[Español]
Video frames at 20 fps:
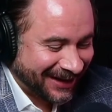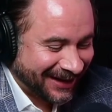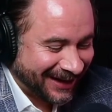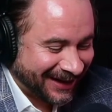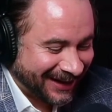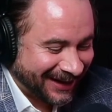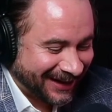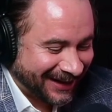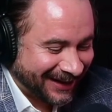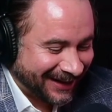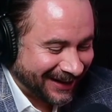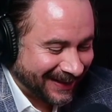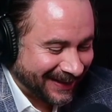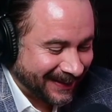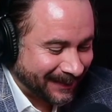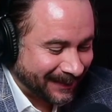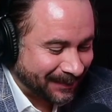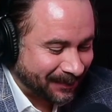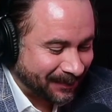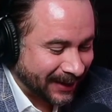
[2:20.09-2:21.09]

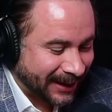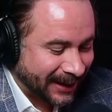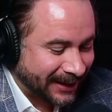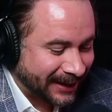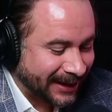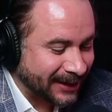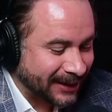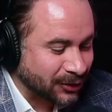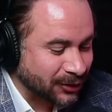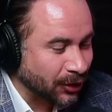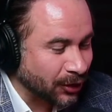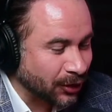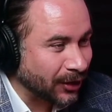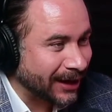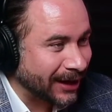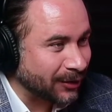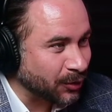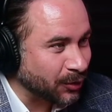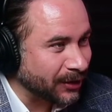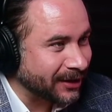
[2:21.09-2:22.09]
Eh, regresó
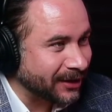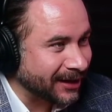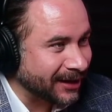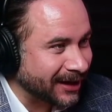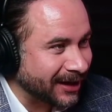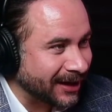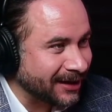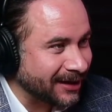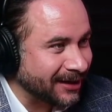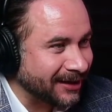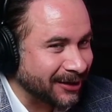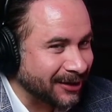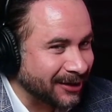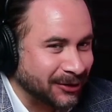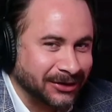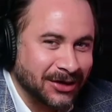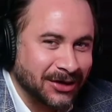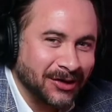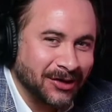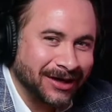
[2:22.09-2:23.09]
a Twitter Kanye y dijo,
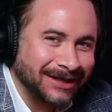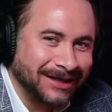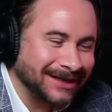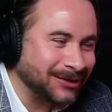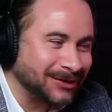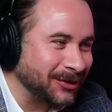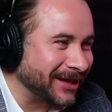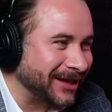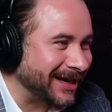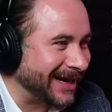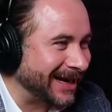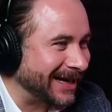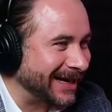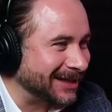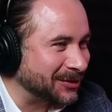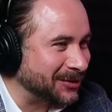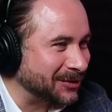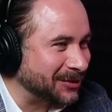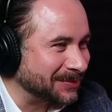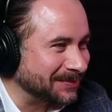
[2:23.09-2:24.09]
señores, ya estoy de
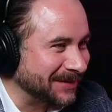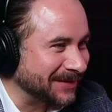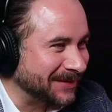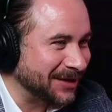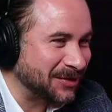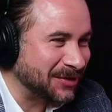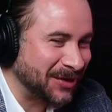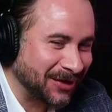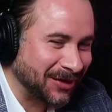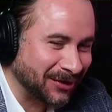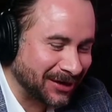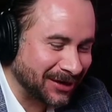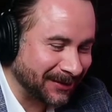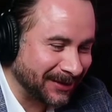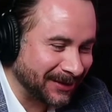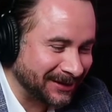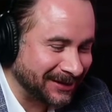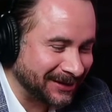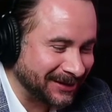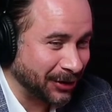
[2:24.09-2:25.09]
regreso, ya estoy aquí otra
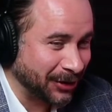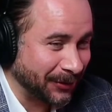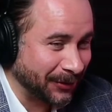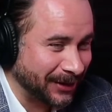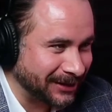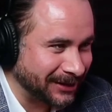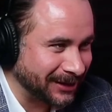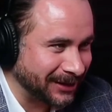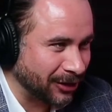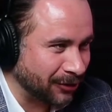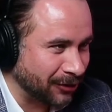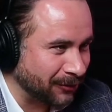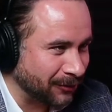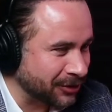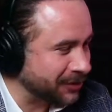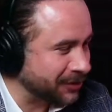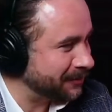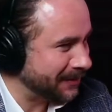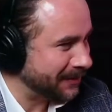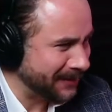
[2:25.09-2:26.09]
vez. Y todavía le hice Elon
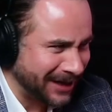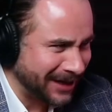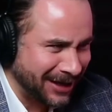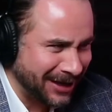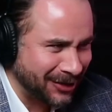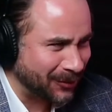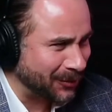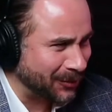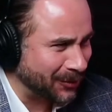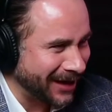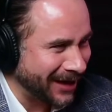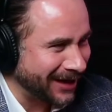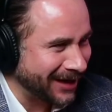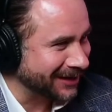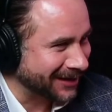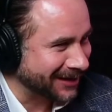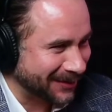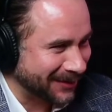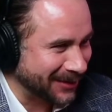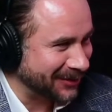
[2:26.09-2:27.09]
Musk, bienvenido, muy
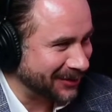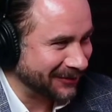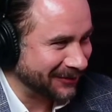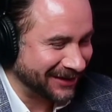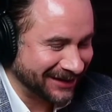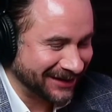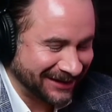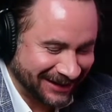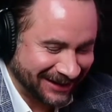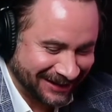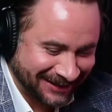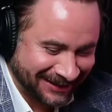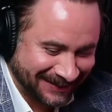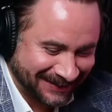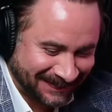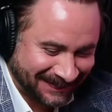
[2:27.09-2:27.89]
bien, qué bueno, felicidades.